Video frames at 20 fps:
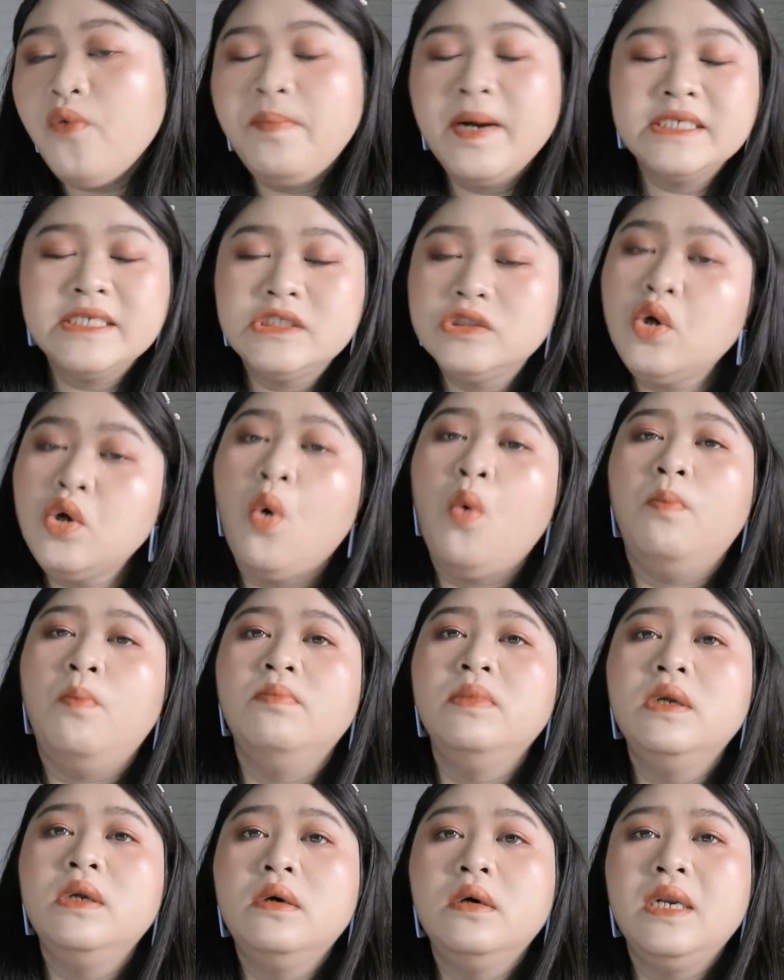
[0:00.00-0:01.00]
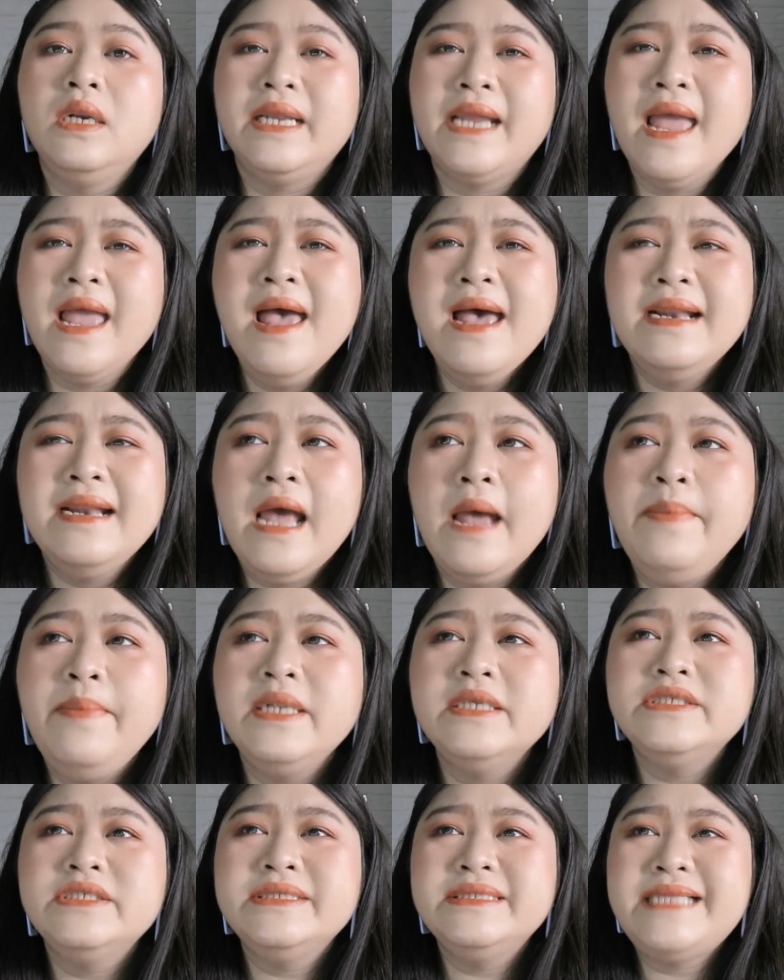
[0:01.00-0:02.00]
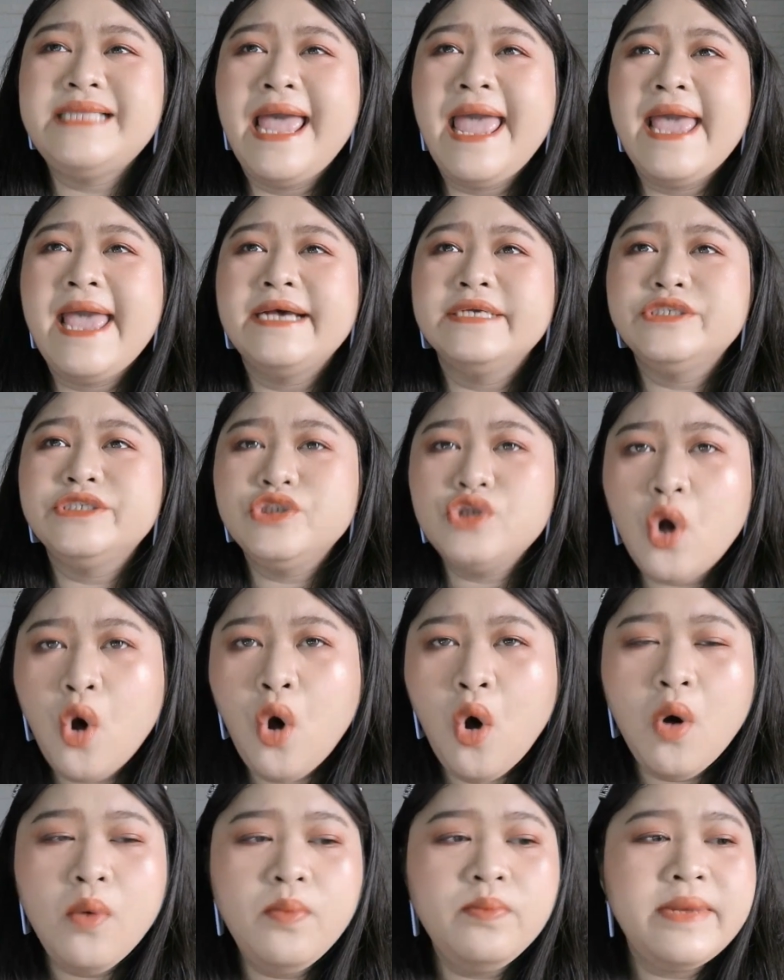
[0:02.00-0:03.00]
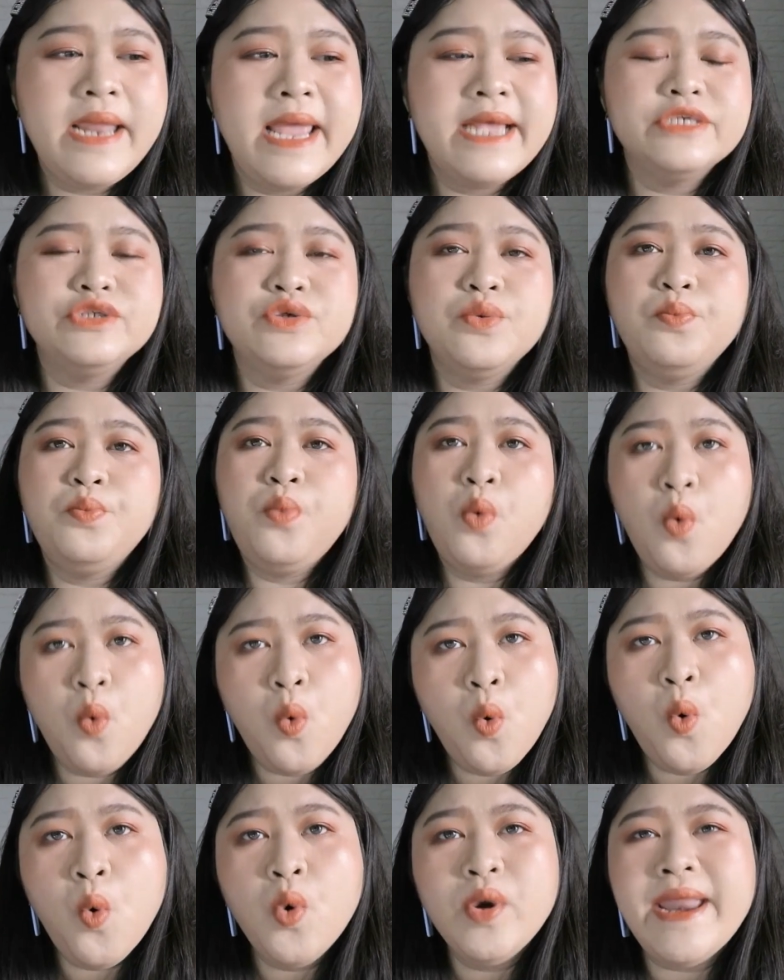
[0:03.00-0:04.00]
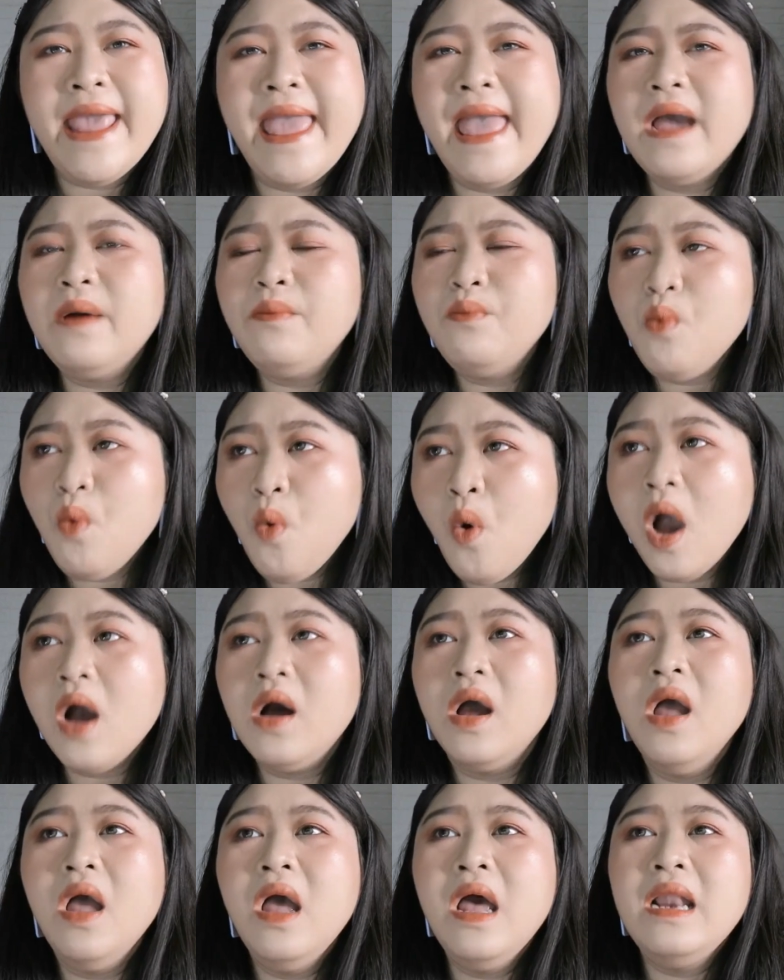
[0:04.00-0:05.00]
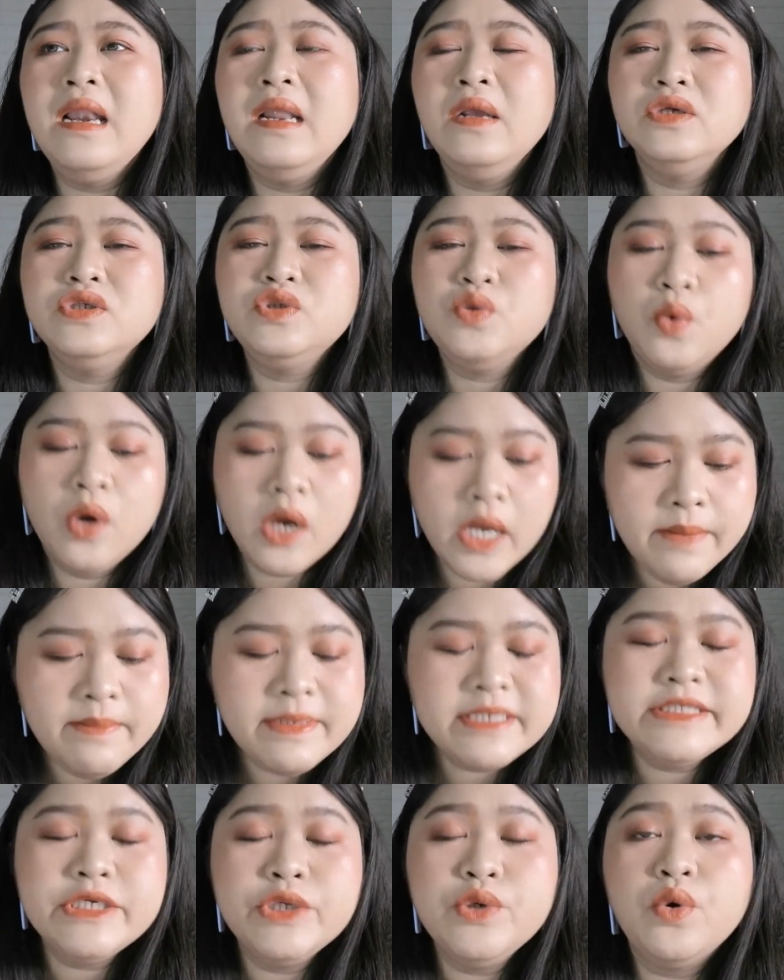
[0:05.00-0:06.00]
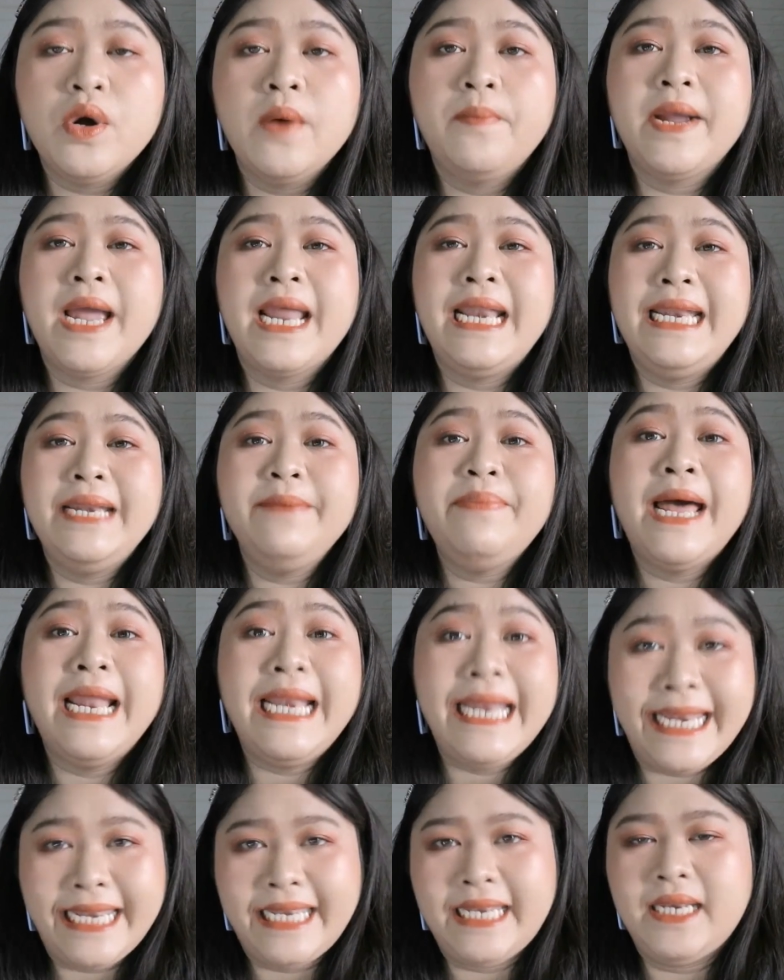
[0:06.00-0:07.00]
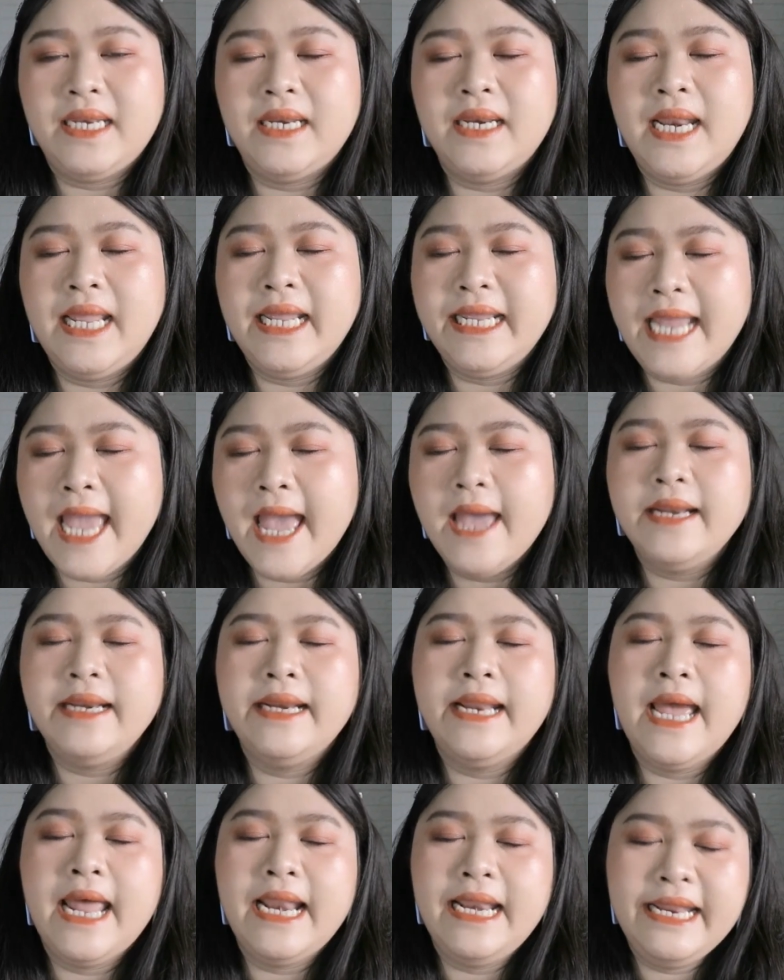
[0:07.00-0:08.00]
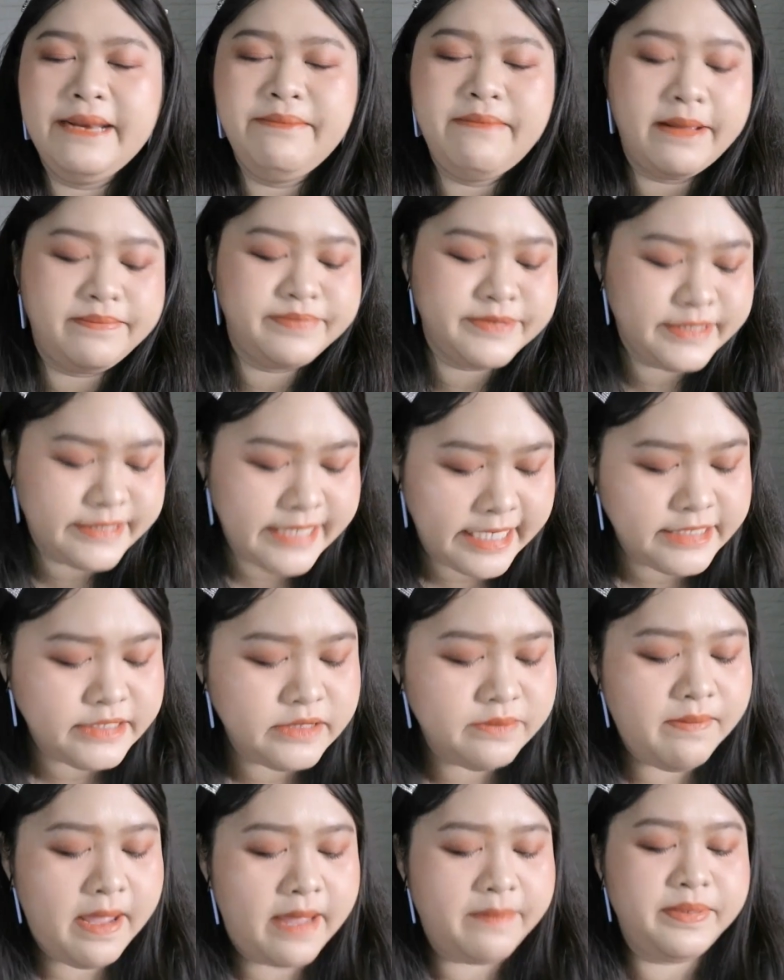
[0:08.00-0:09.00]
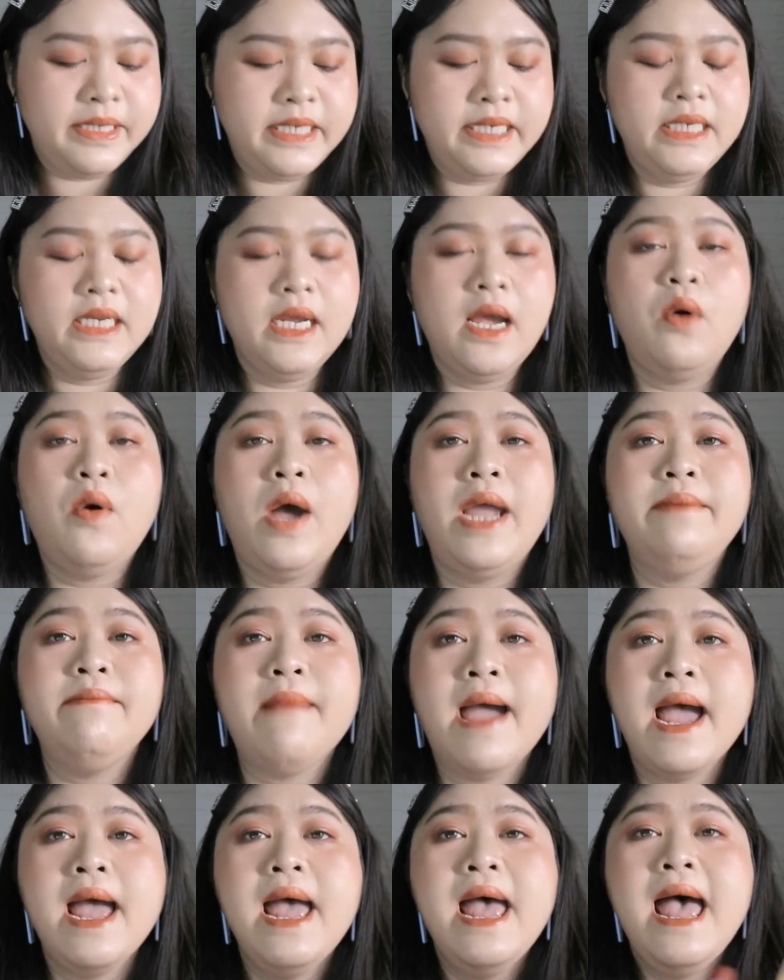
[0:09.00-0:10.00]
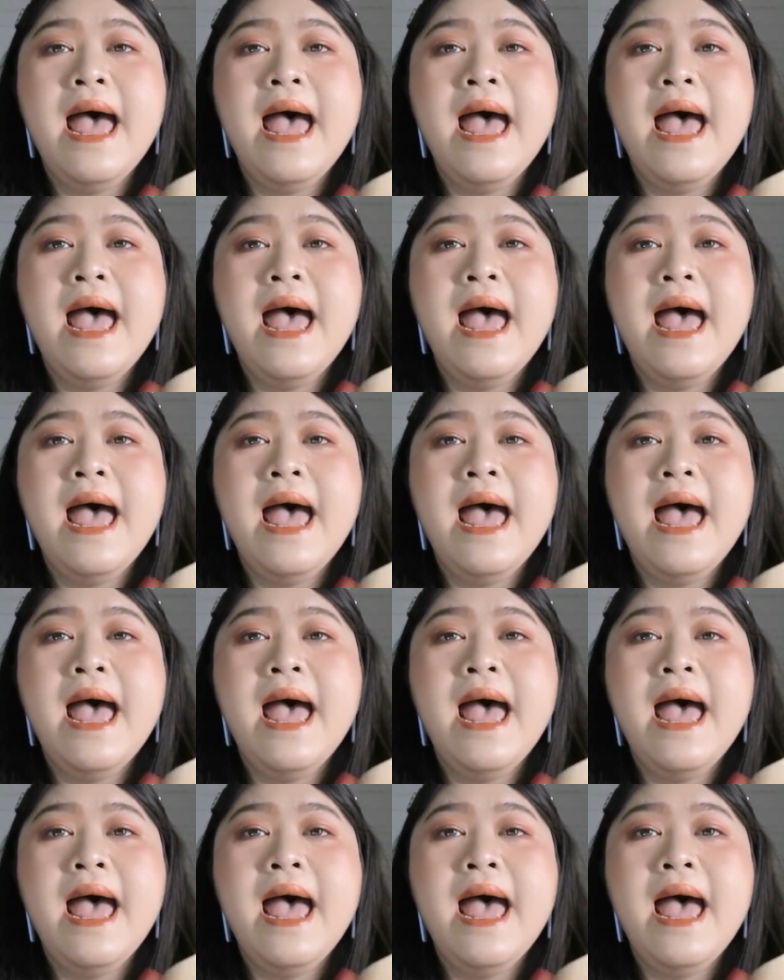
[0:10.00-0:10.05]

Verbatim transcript: ผสมเลยอะไรเงี้ยถ้าเป็นแดงส้มแดงชมพูแดงม่วงแต่รู้สึกเฮ้ยมันสนุกกับการเล่นพาเลตอะไรเงี้ยนะคะเล่นแบบเซตแบบนี้ที่เขาให้มา